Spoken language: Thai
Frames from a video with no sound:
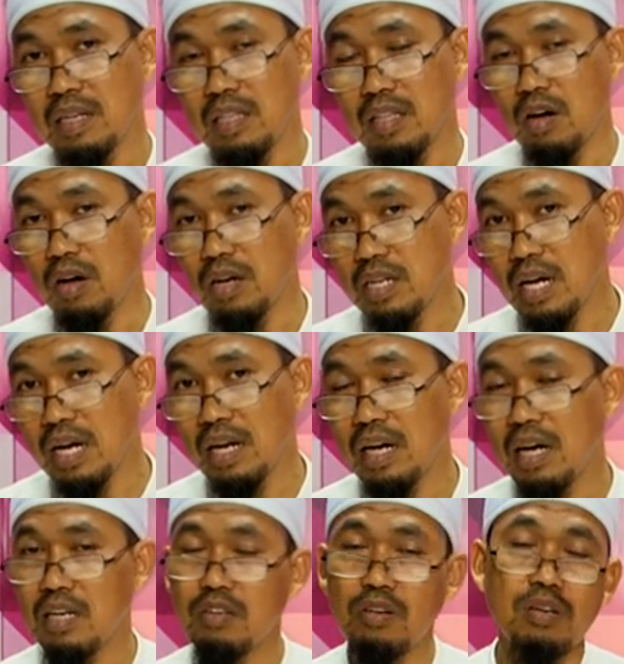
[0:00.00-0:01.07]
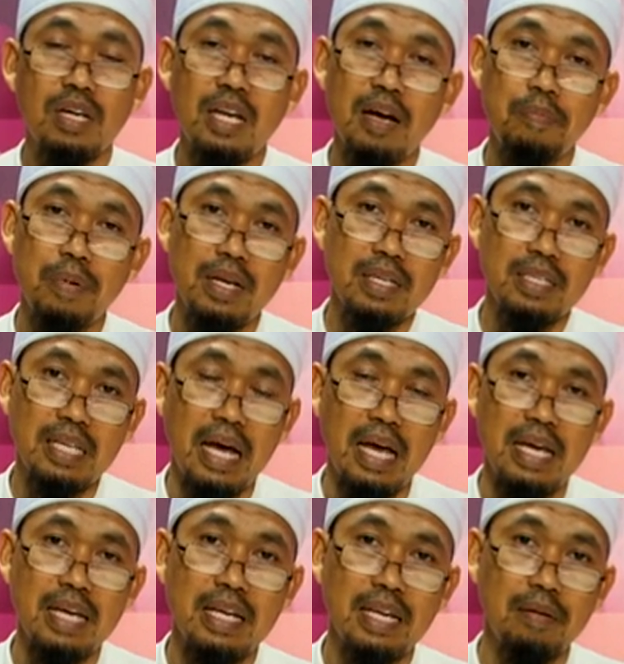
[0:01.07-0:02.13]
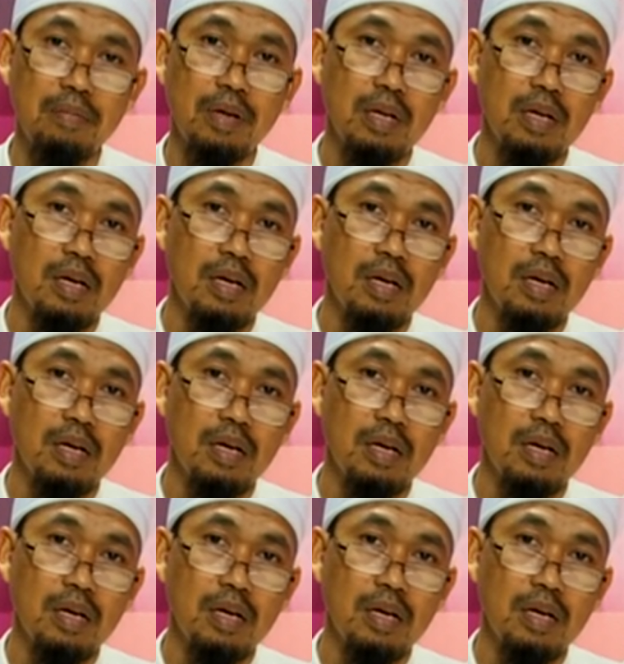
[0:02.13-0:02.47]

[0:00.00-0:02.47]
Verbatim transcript: ต่อเนื่องแล้วก็จนกระทั่งเป็นนิสัยนะครับ